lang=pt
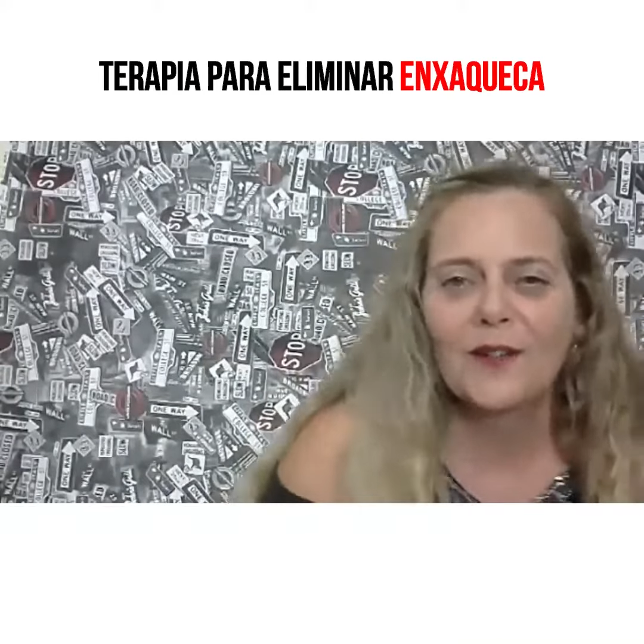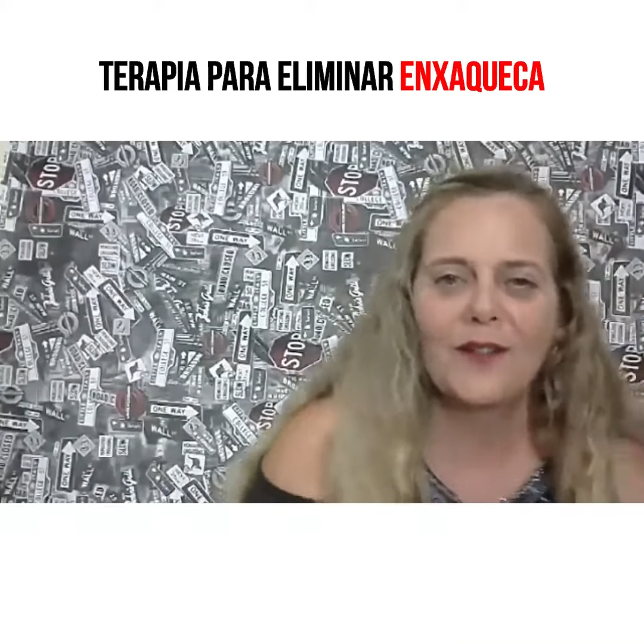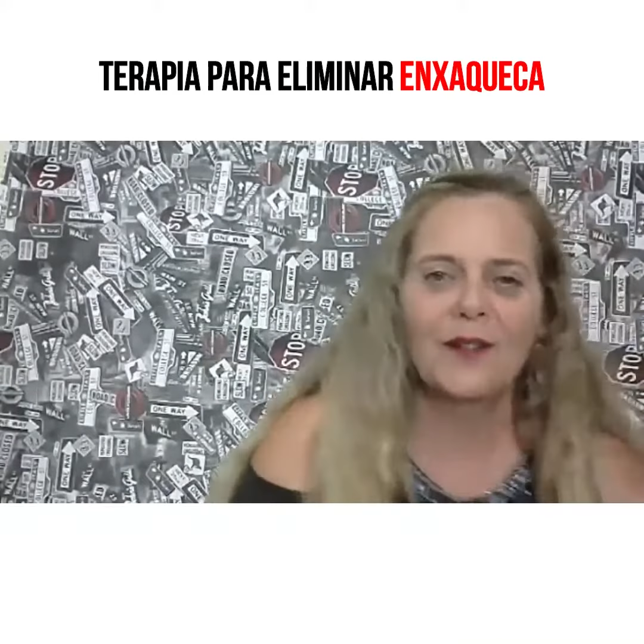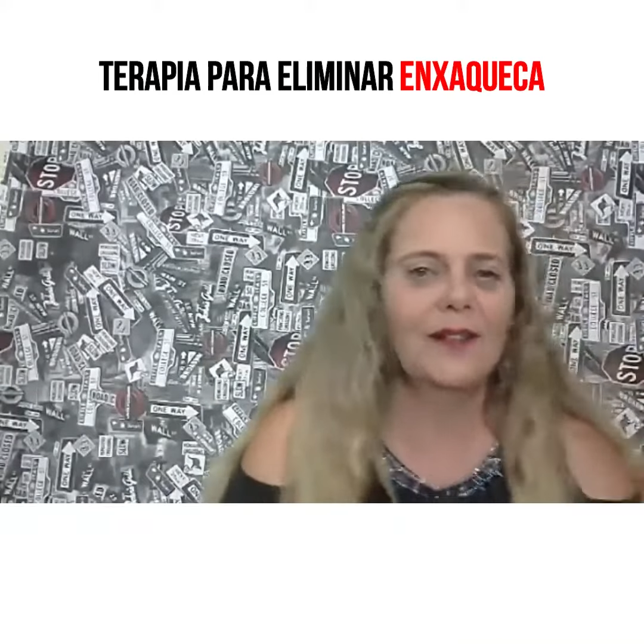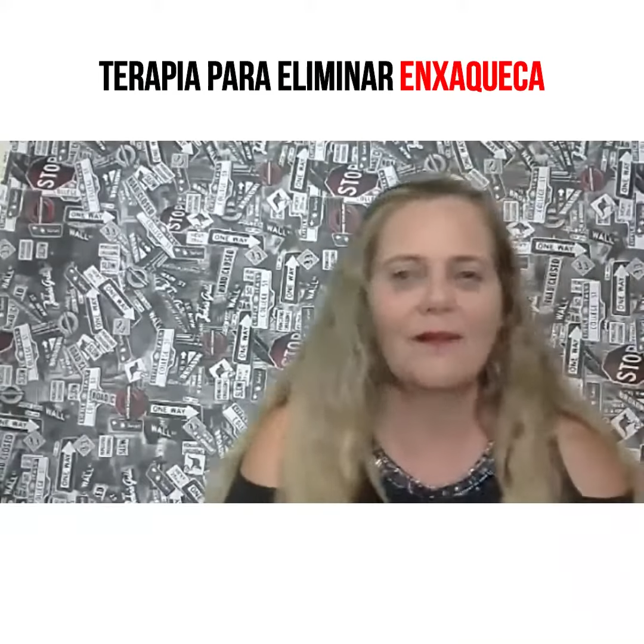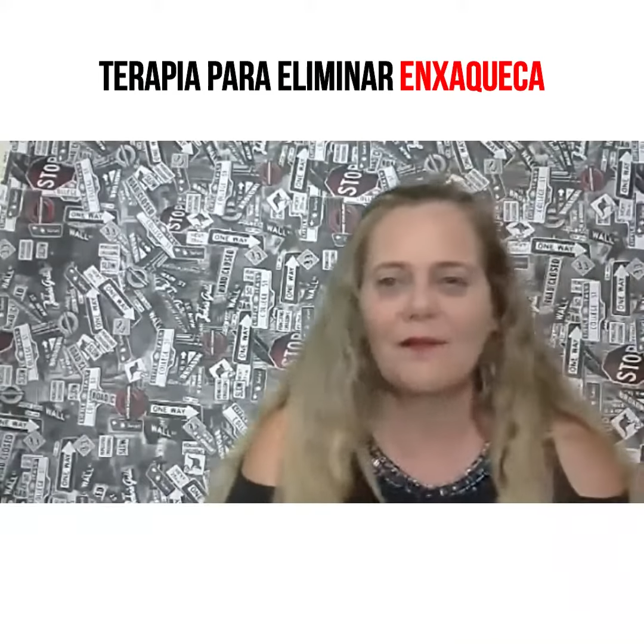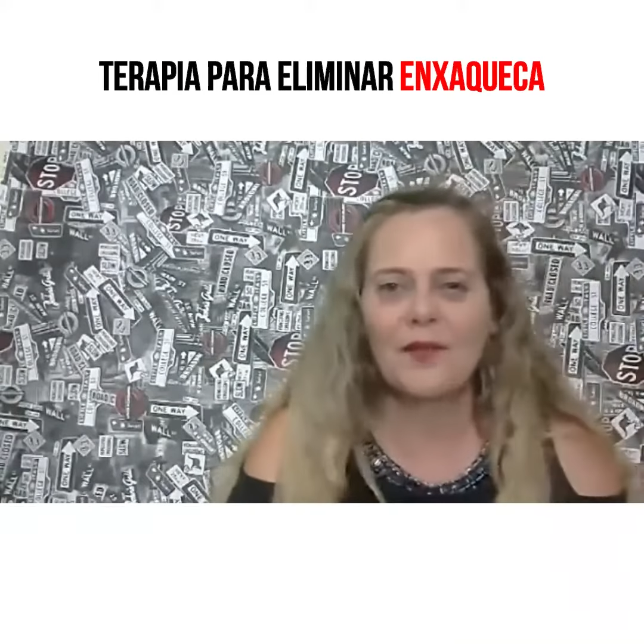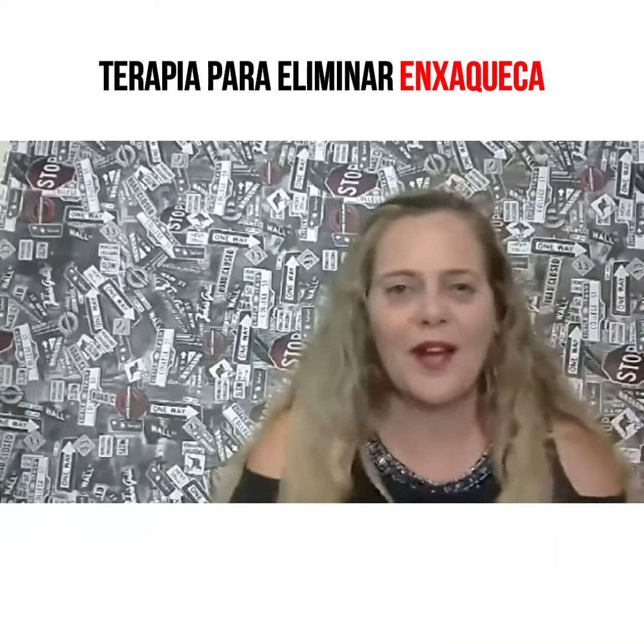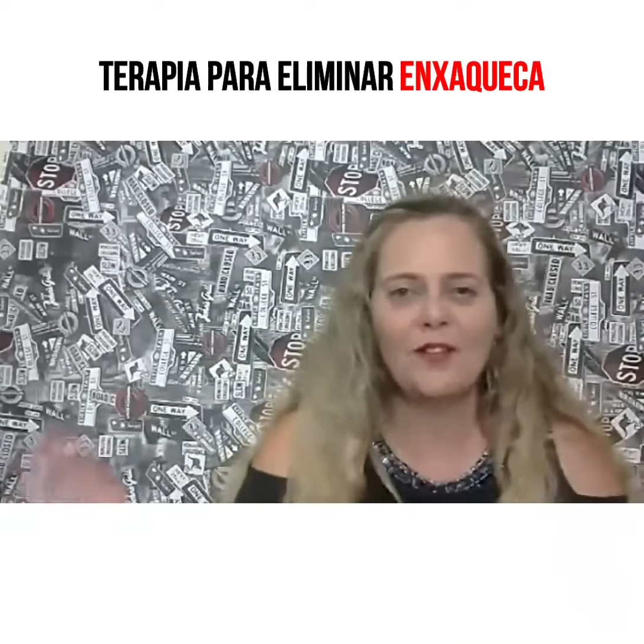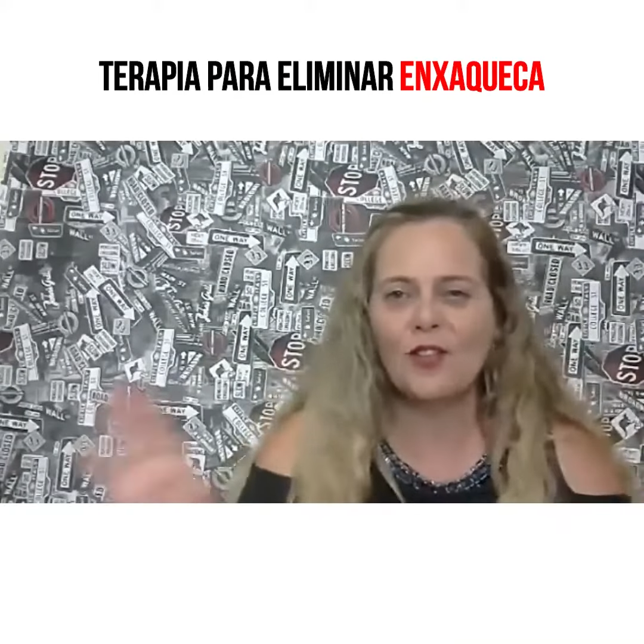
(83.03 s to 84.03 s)
eh,
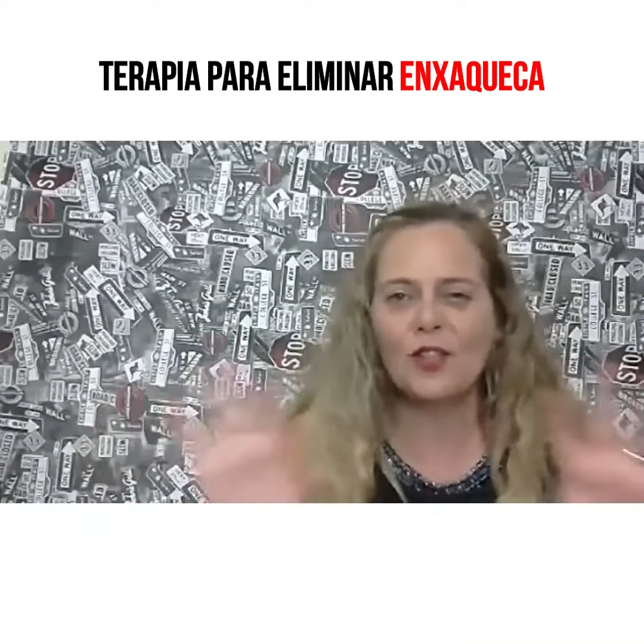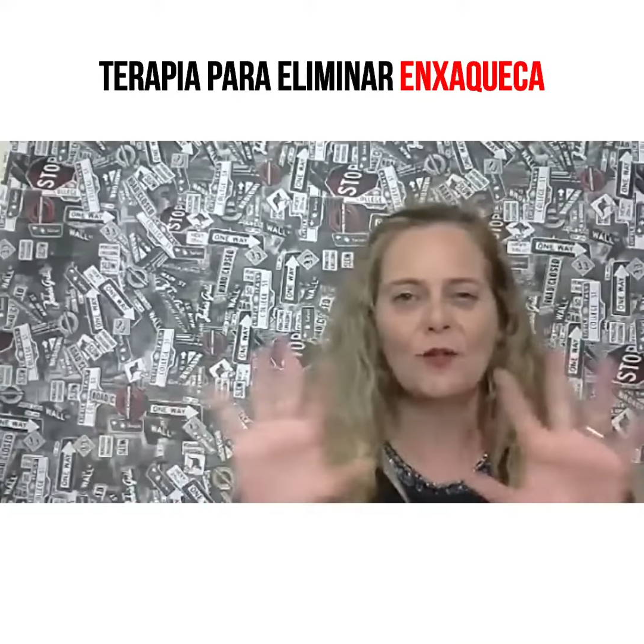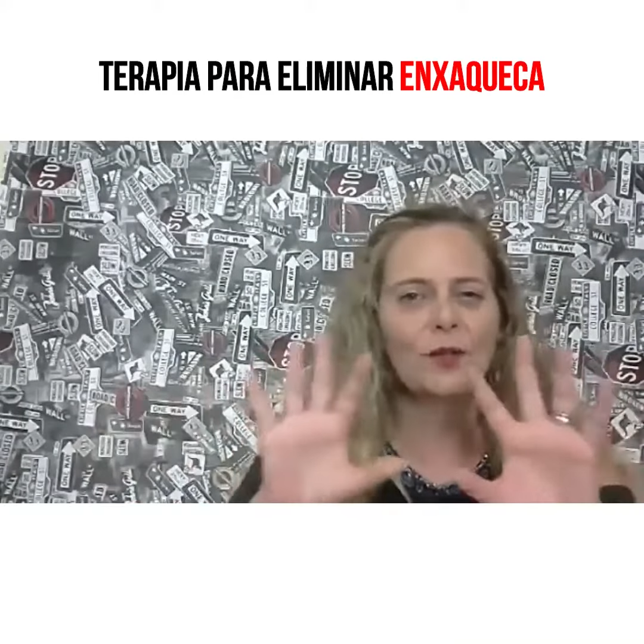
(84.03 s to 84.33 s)
certinho,